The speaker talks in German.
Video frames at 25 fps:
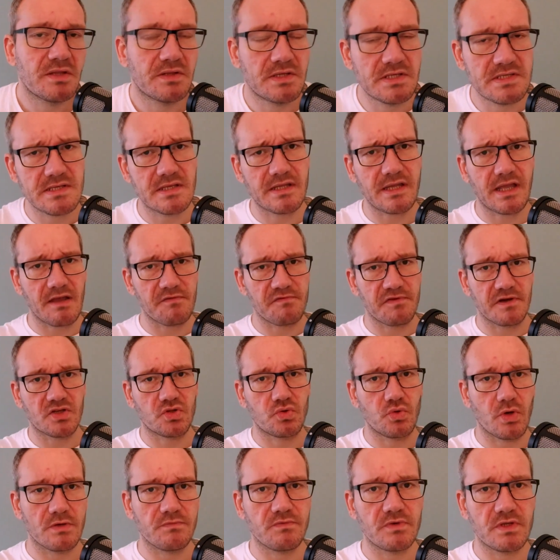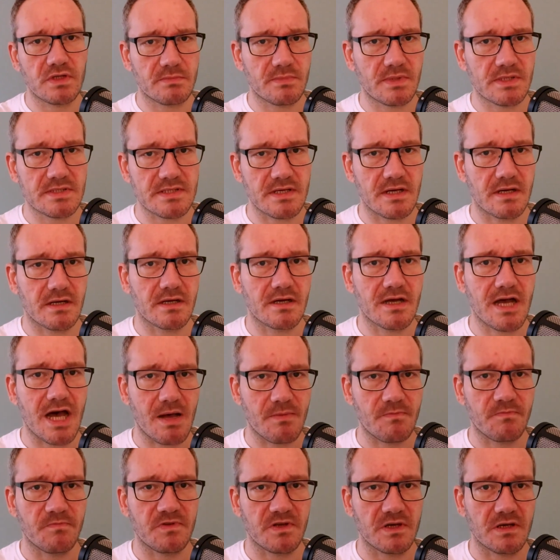Diese drei Faktoren, würde ich mal sagen,
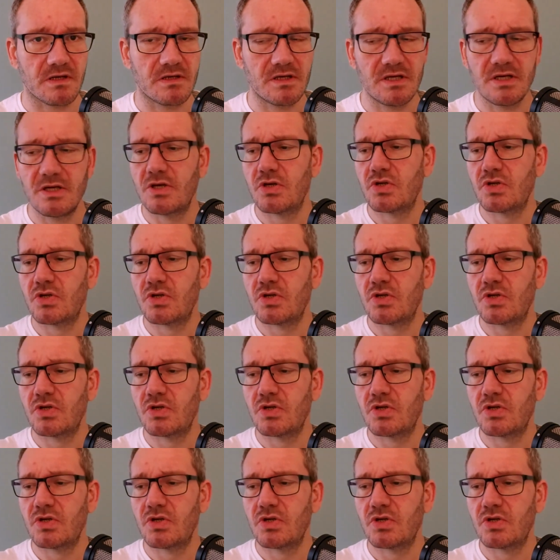haben wir.